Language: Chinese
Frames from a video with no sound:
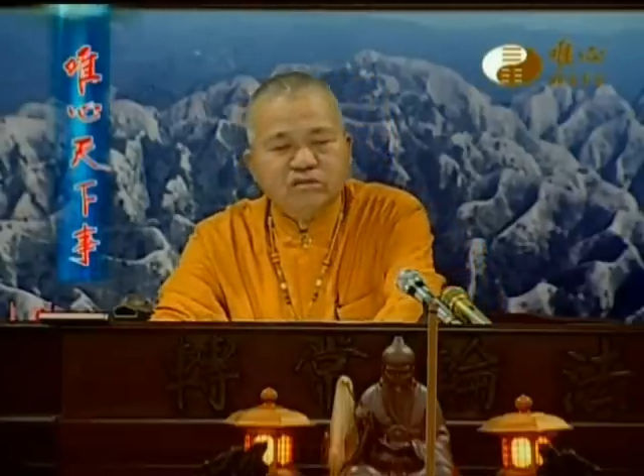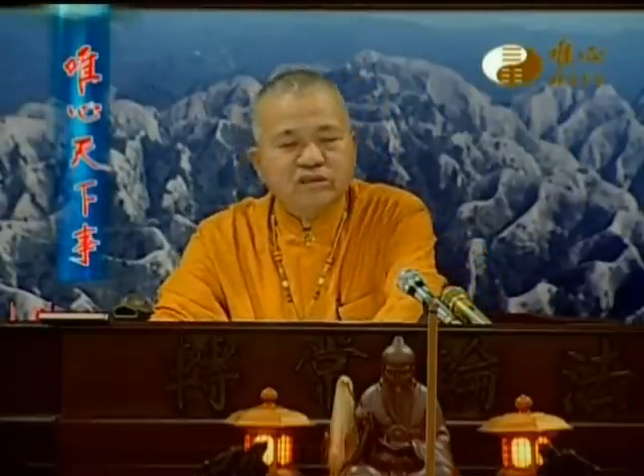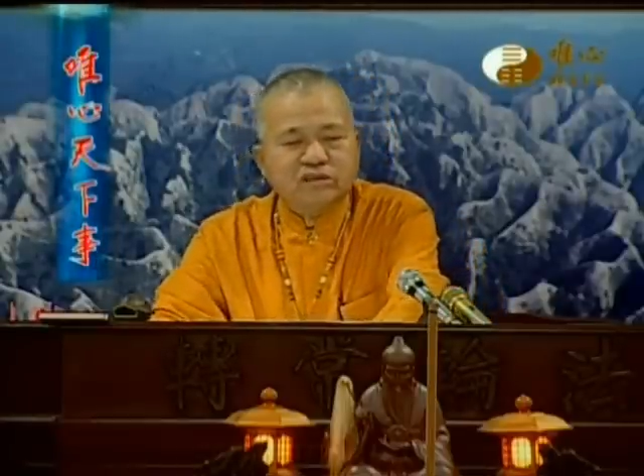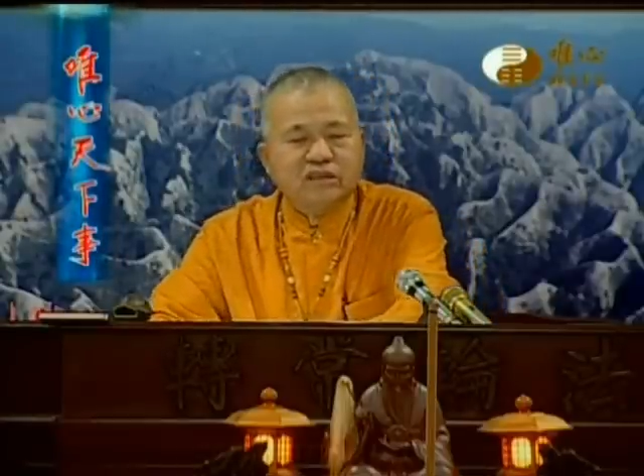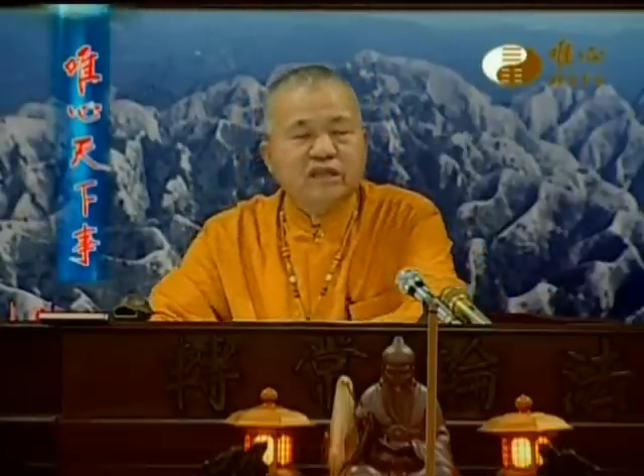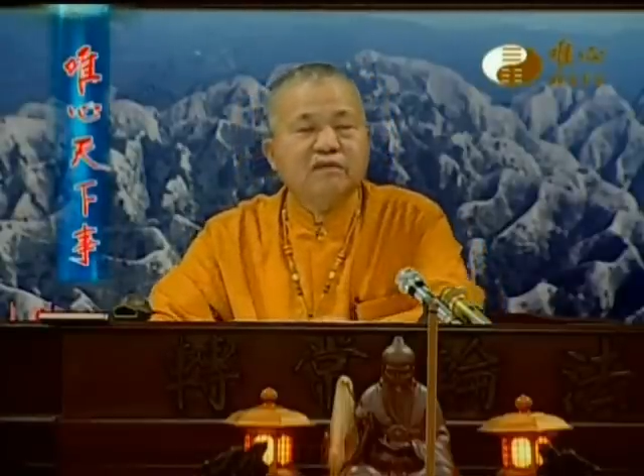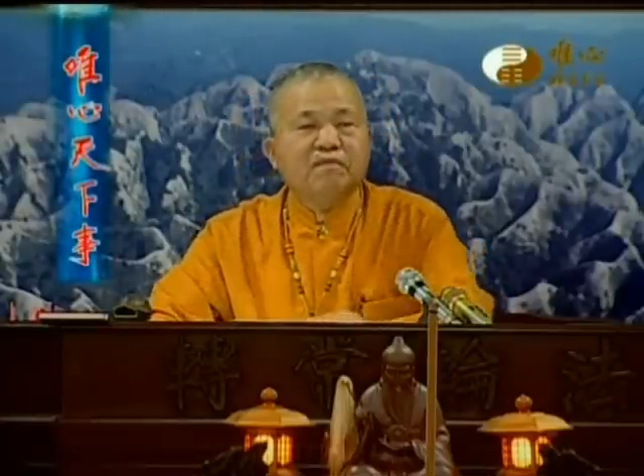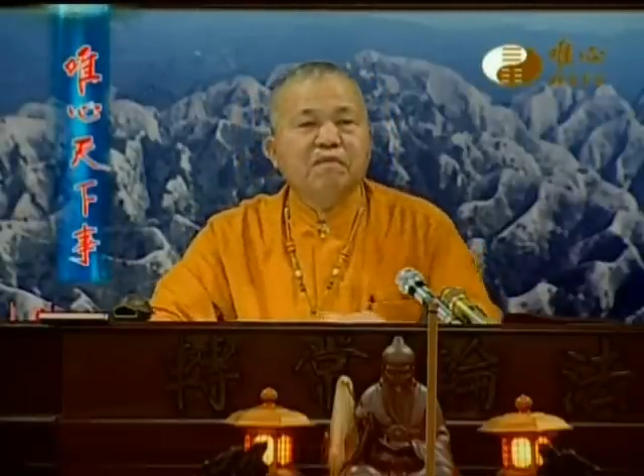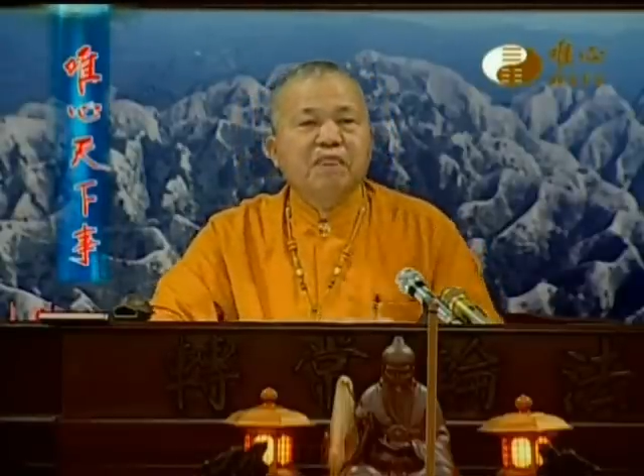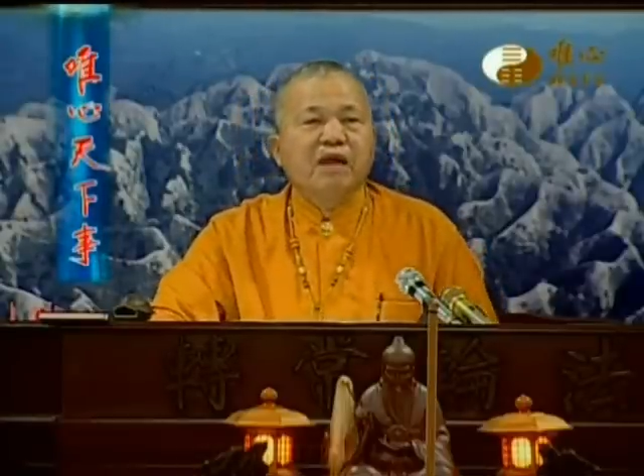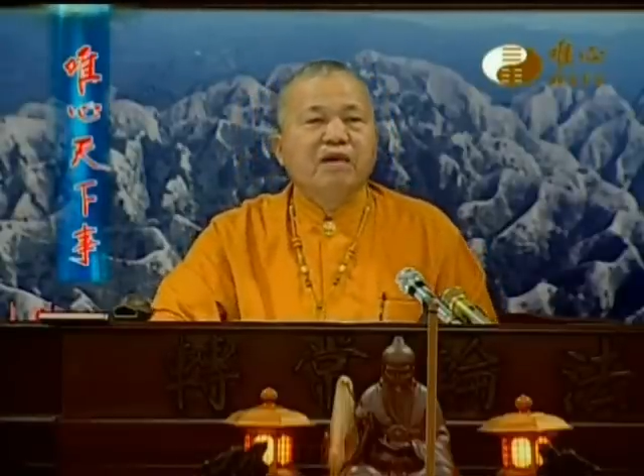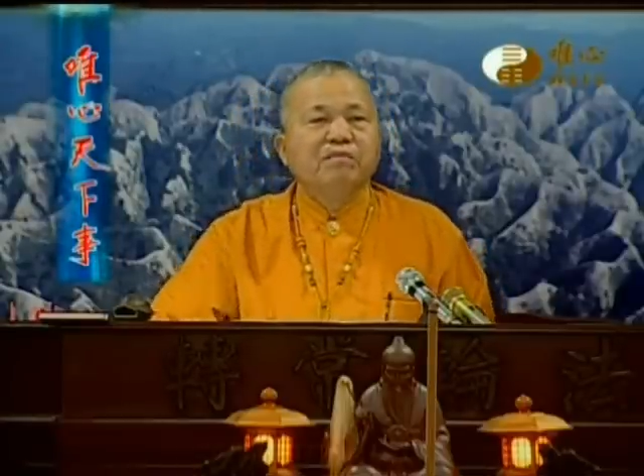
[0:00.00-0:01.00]
水学
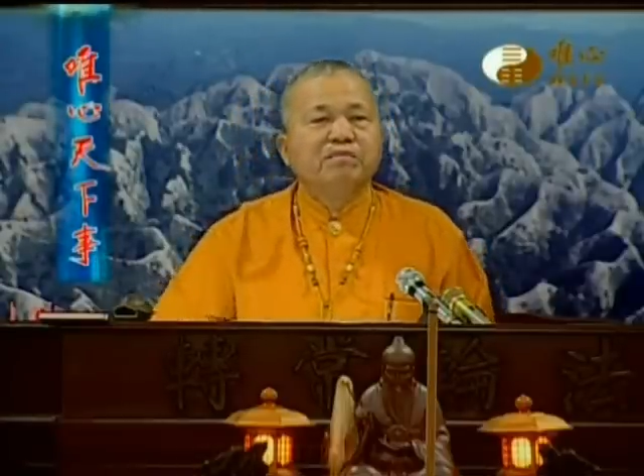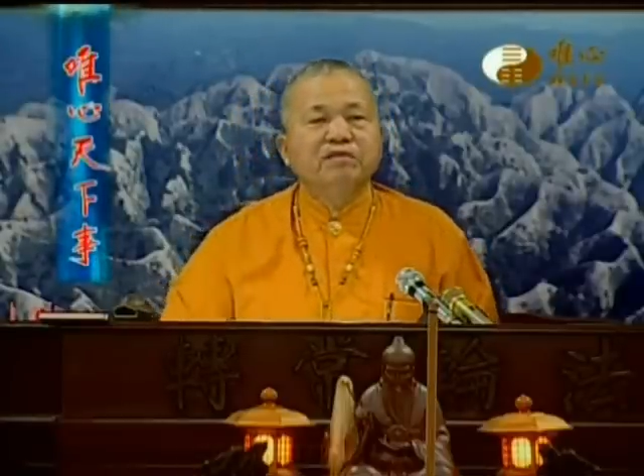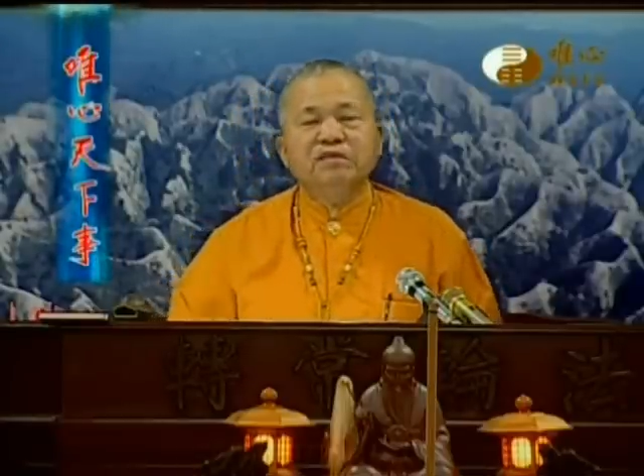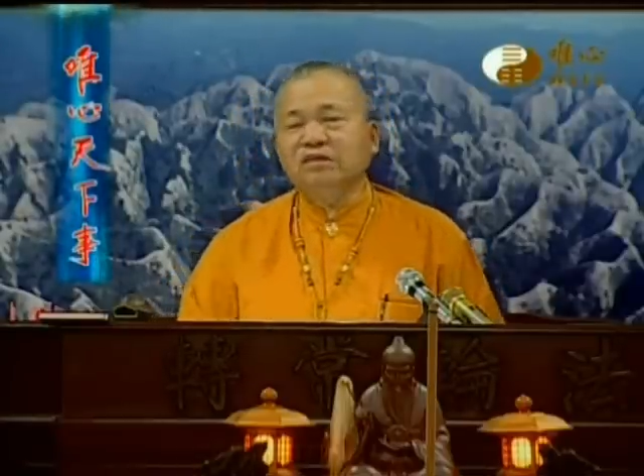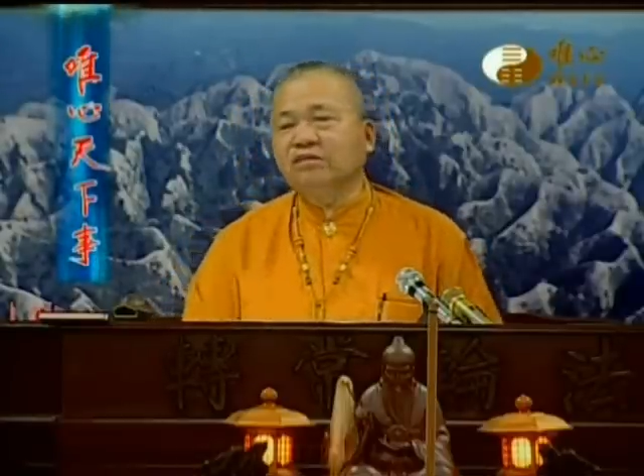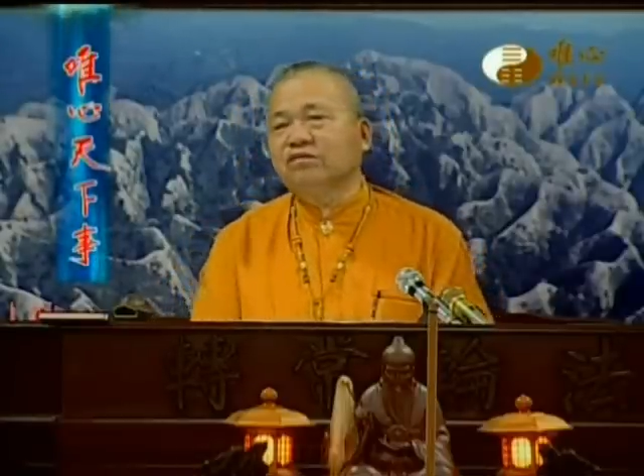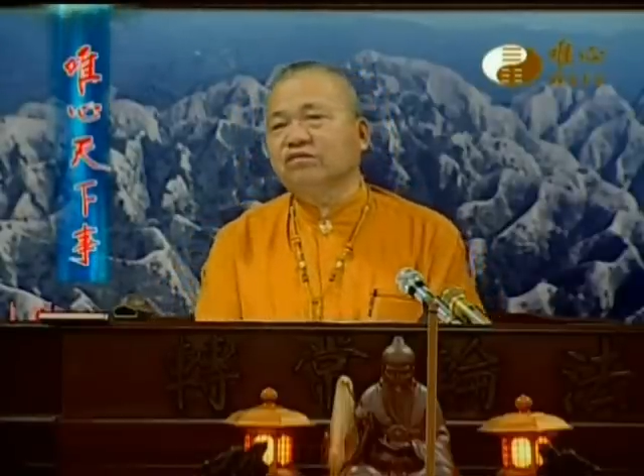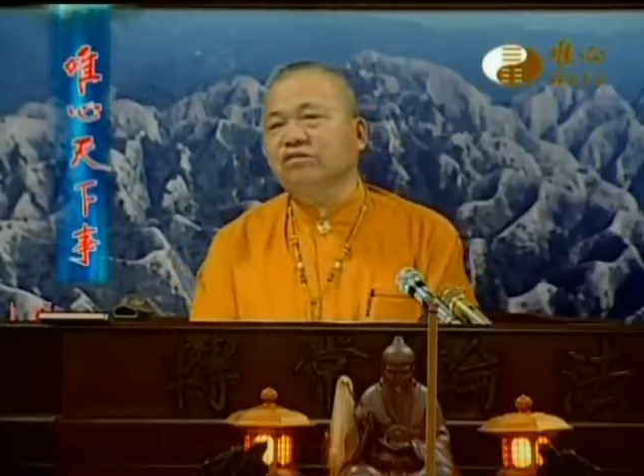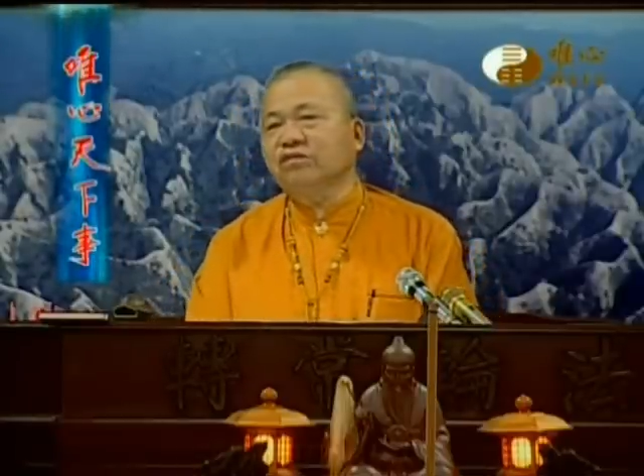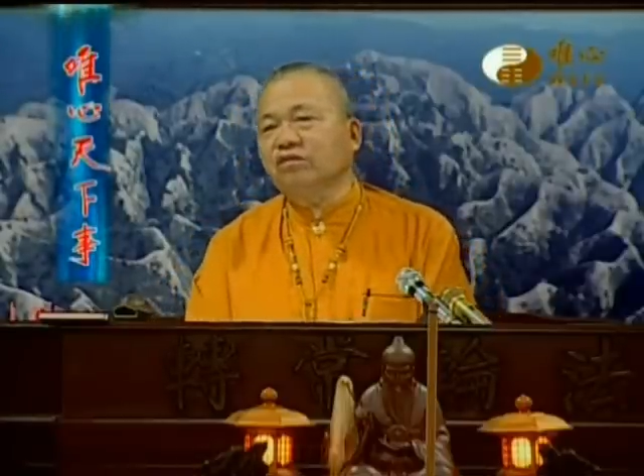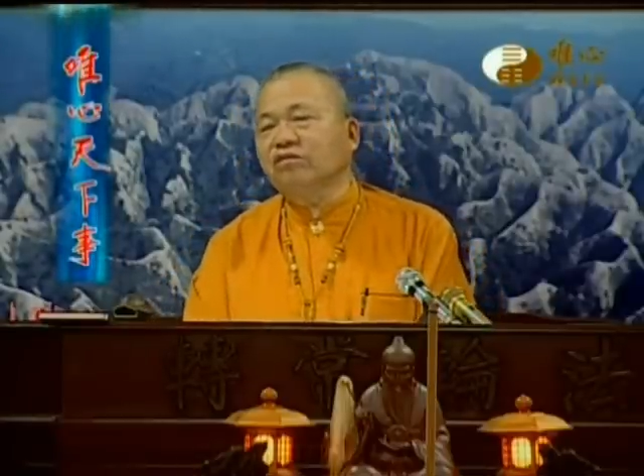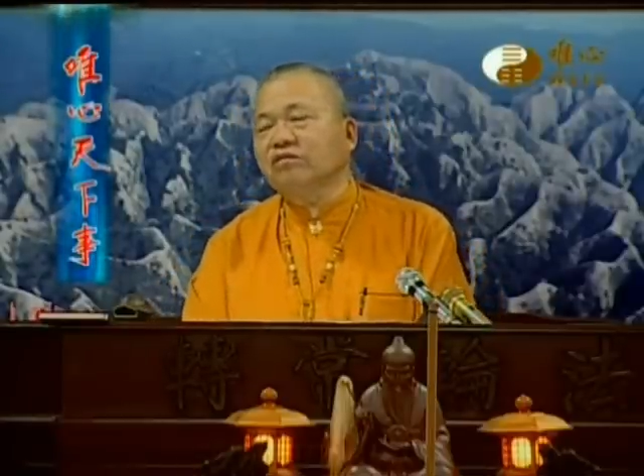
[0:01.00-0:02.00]
不是只
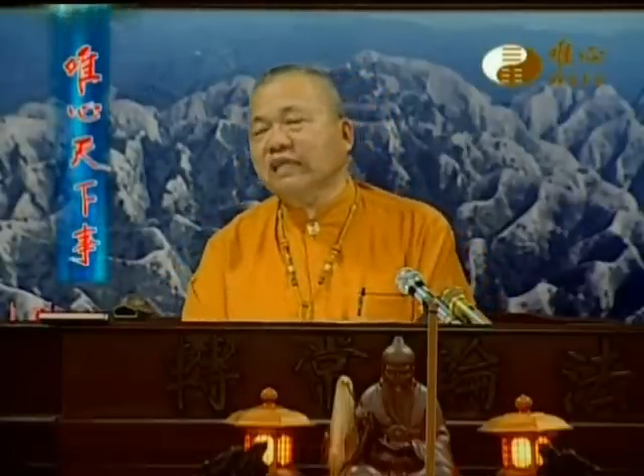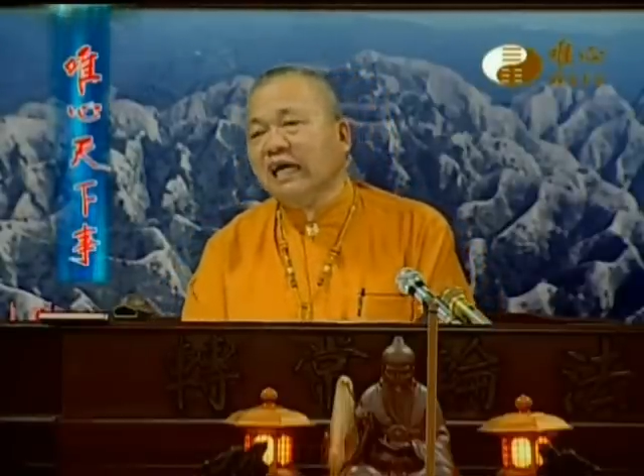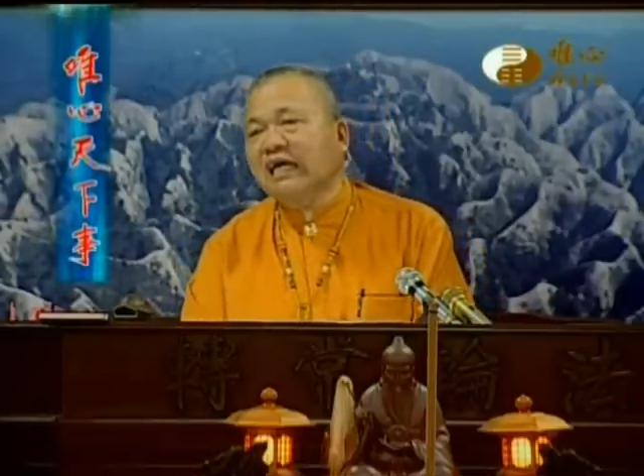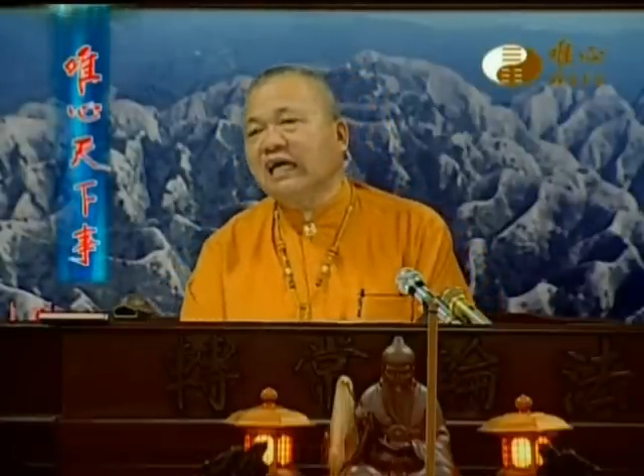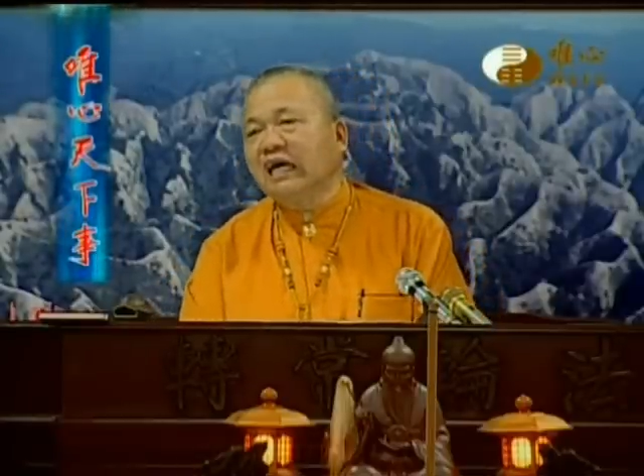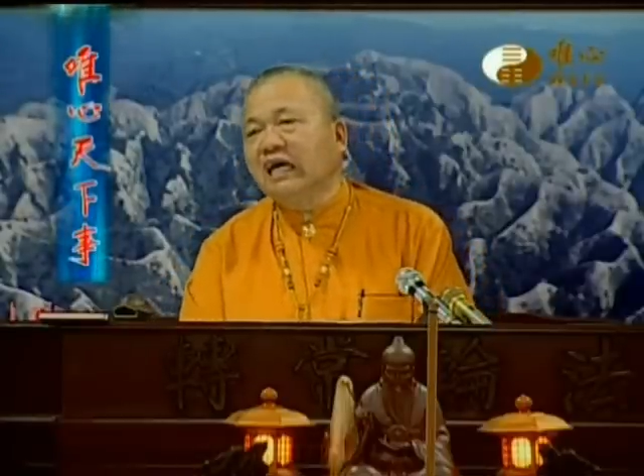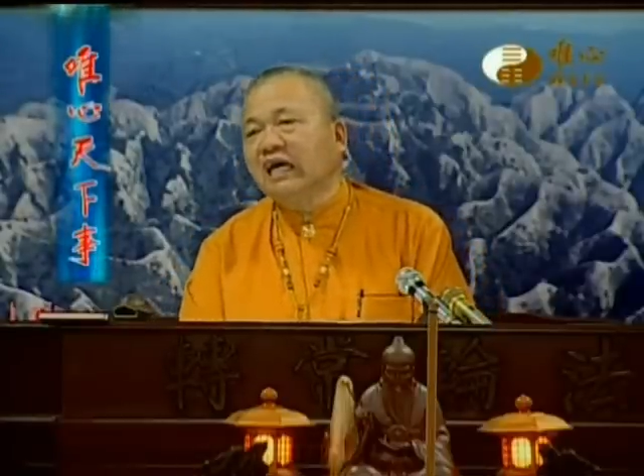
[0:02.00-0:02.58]
用在